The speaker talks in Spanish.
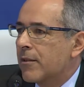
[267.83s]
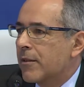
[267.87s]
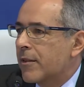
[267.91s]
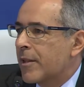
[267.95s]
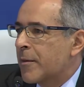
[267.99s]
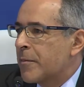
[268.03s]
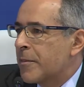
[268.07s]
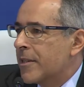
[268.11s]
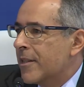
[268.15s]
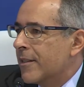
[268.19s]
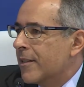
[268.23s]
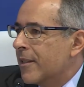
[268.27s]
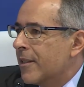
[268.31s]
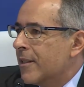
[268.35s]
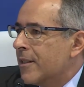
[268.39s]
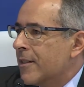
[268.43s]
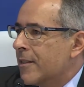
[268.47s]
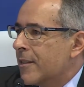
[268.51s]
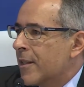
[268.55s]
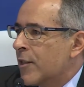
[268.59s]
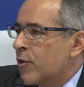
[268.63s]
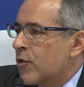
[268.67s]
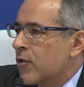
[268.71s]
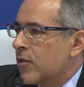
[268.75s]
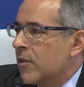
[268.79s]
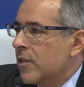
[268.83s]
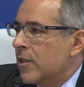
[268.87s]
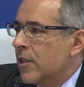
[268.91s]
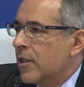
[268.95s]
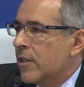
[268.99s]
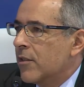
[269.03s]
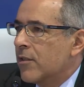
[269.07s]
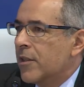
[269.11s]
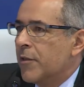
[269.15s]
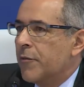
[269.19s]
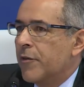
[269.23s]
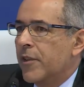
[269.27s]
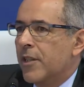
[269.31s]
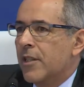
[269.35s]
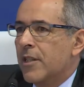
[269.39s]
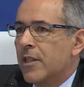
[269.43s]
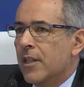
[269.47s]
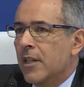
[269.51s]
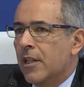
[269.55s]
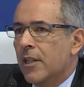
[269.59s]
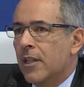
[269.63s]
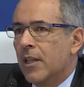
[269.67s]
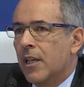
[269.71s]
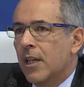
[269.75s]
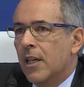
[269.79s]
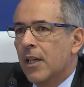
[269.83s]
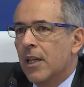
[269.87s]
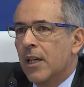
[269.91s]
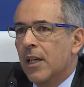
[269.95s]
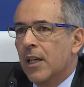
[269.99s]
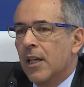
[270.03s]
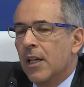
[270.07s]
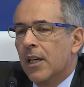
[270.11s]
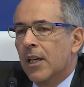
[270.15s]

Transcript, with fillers: el representante de Estados Unidos defendía que